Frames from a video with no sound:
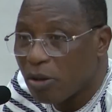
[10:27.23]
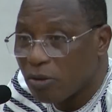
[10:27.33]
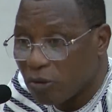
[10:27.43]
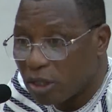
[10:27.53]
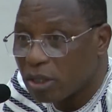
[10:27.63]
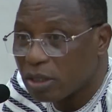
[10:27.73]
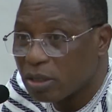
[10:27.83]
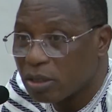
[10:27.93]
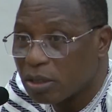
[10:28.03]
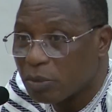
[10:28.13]
Voilà.
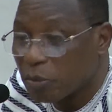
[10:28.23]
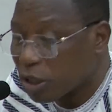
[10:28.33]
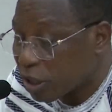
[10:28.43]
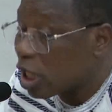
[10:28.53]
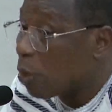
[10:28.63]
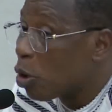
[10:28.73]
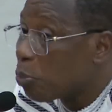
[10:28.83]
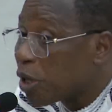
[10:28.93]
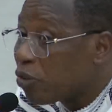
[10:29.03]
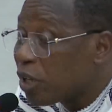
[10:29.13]
Parce que dans mon
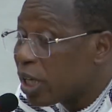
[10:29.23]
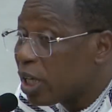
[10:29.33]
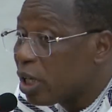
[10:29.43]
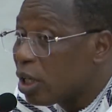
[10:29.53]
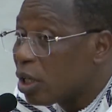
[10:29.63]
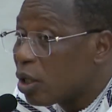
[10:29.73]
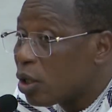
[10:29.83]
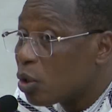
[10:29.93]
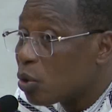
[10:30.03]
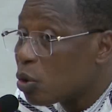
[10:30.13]
PV,
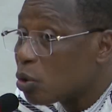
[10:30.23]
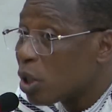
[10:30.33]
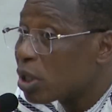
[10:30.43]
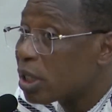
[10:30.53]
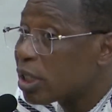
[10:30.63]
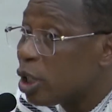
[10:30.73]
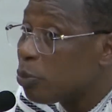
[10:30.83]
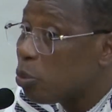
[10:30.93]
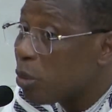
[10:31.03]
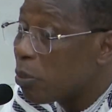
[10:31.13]
le nom de
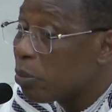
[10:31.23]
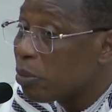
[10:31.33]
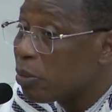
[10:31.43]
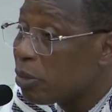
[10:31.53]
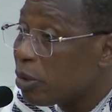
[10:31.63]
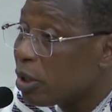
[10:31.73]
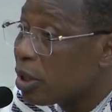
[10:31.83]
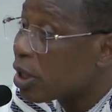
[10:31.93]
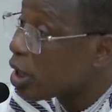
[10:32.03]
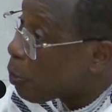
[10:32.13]
Thibault même
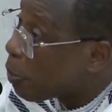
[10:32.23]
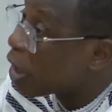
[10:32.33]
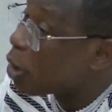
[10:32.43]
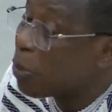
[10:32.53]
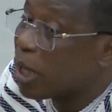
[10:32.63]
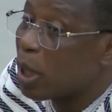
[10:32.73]
n'apparaît pas.